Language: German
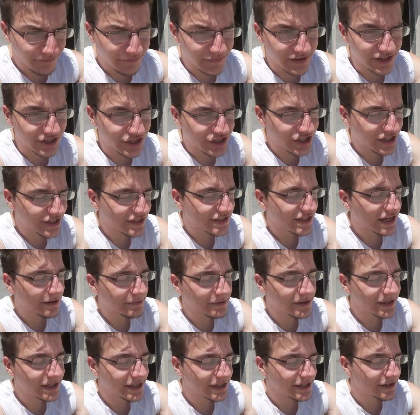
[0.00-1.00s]
Der Chat ist
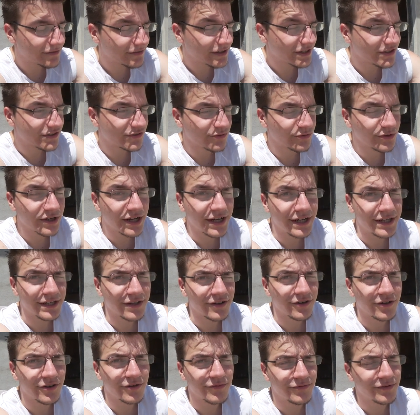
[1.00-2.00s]
abgegangen, ihr wart so geil
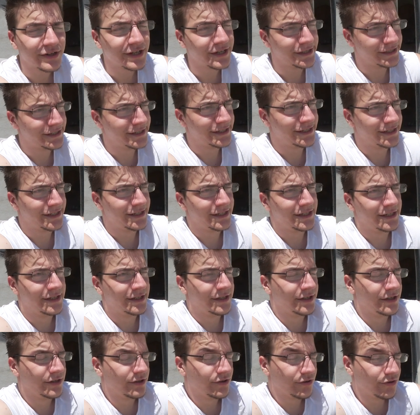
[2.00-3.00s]
drauf.
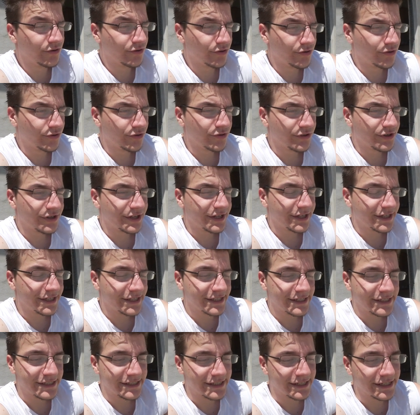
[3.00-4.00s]
Und
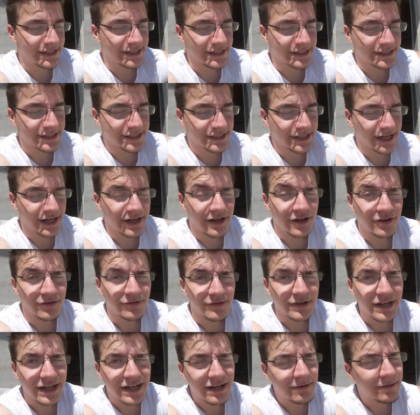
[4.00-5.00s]
ja, keine
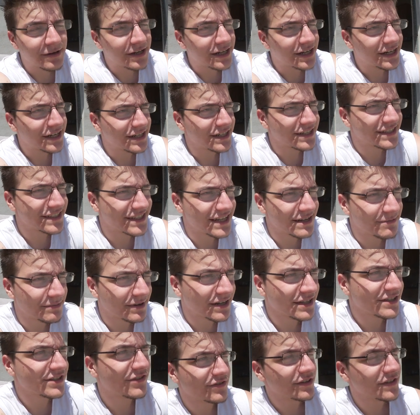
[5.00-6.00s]
Ahnung, da kann man leider nichts gegen
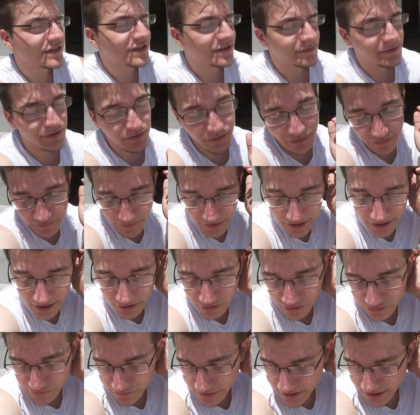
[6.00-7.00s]
machen. 20 Minuten war der
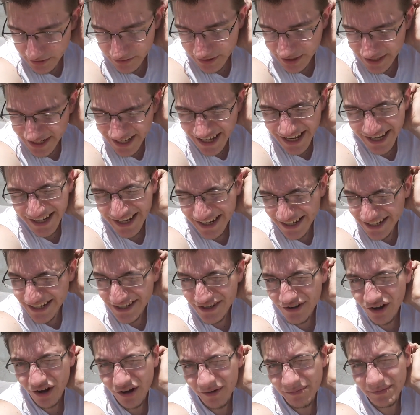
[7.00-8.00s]
Ausfall und danach halt
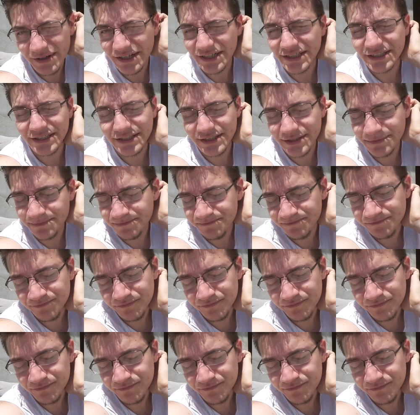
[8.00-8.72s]
nochmal, ne?